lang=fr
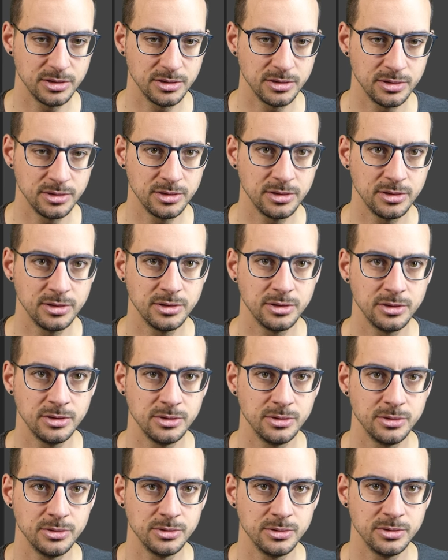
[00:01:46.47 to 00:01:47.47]
euh,
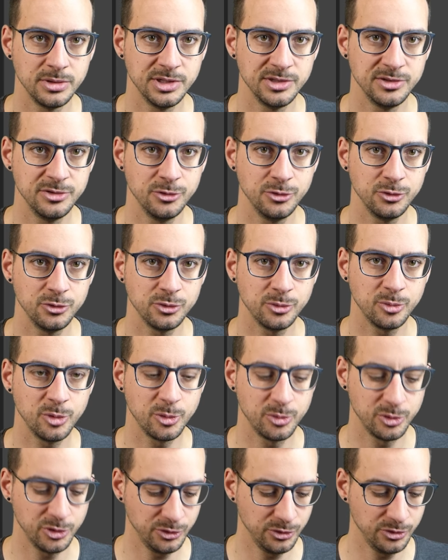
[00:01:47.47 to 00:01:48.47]
l'édition
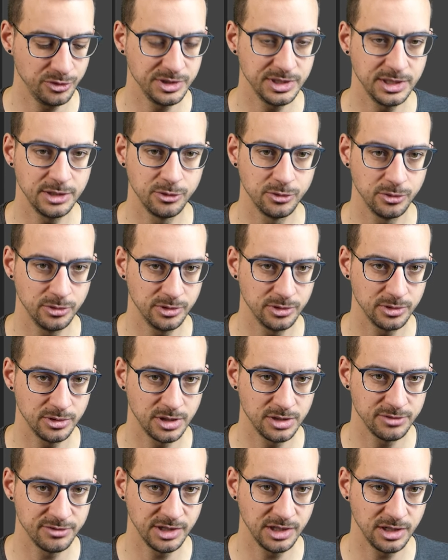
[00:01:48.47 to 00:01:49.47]
proportionnelle. Donc
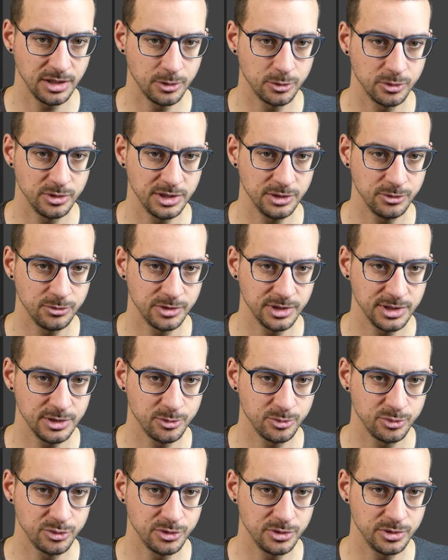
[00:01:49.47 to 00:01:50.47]
avec la roulette, vous voyez, on
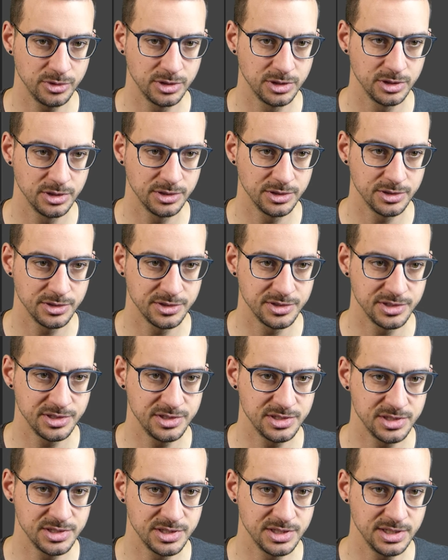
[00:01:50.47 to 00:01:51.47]
peut
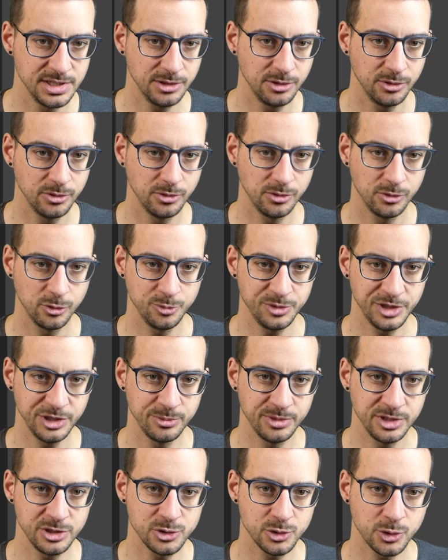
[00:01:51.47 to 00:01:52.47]
décider Combien de
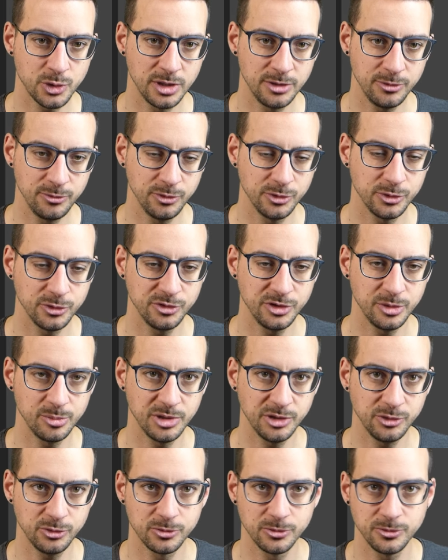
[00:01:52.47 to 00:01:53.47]
mèches seront influencées
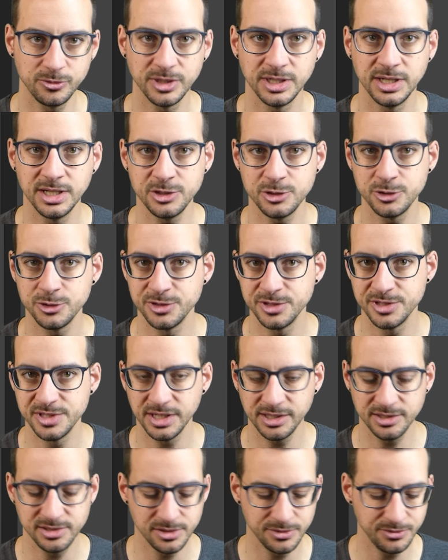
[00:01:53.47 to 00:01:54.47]
par ce qu'on fait Là, je le
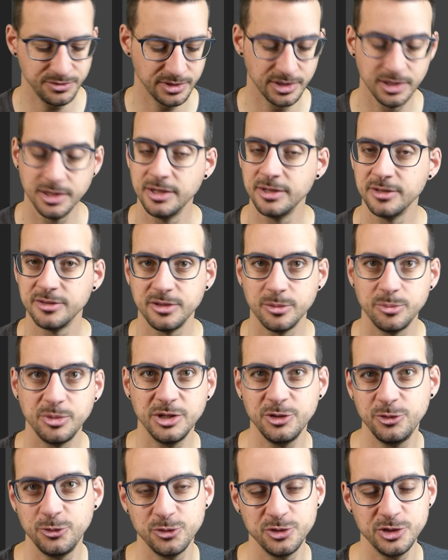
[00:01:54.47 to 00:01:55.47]
désactive, c'est pas le
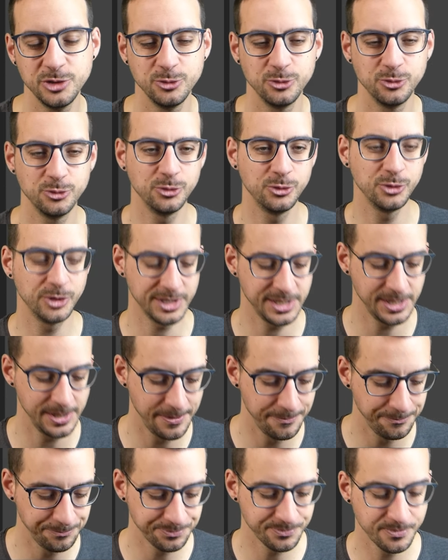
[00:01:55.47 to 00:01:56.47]
sujet du tutoriel.
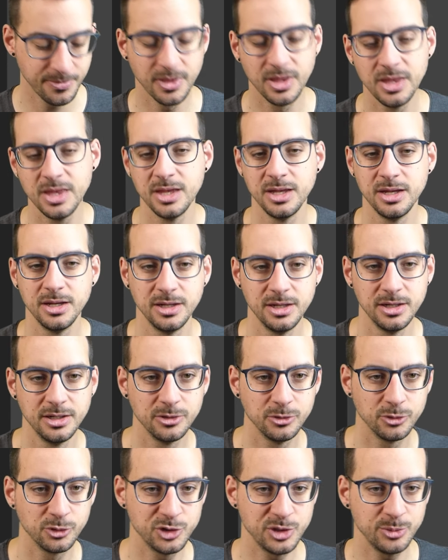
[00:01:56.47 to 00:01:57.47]

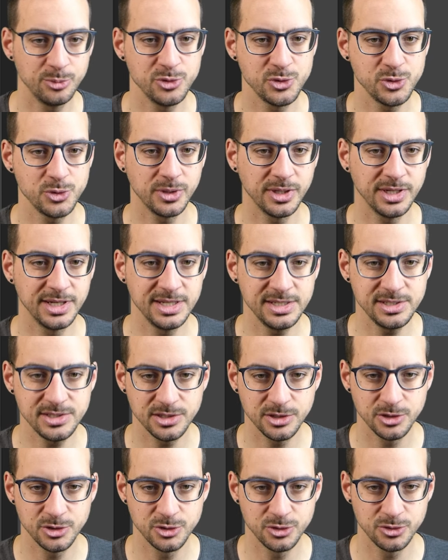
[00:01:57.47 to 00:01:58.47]
Donc j'appuie sur S,
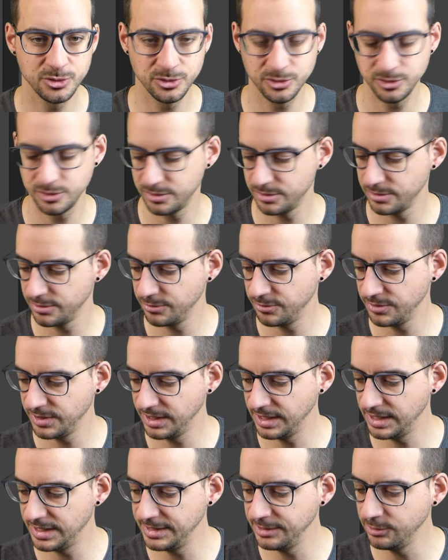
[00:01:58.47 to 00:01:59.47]
je fais
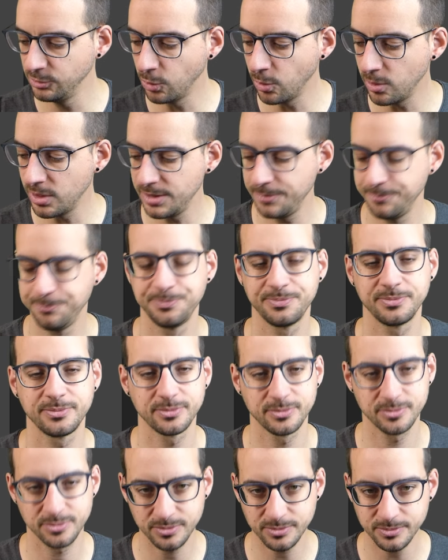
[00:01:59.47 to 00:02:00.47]
clic droit
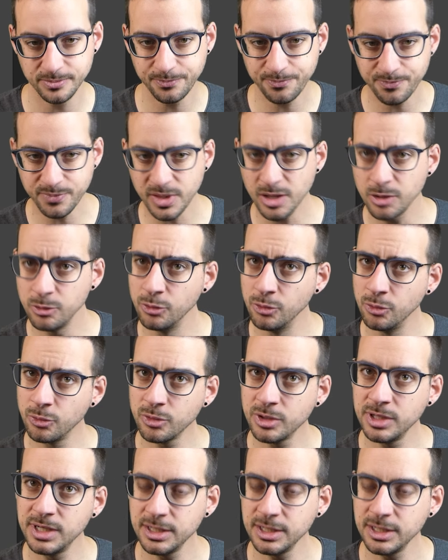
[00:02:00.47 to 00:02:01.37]
le long de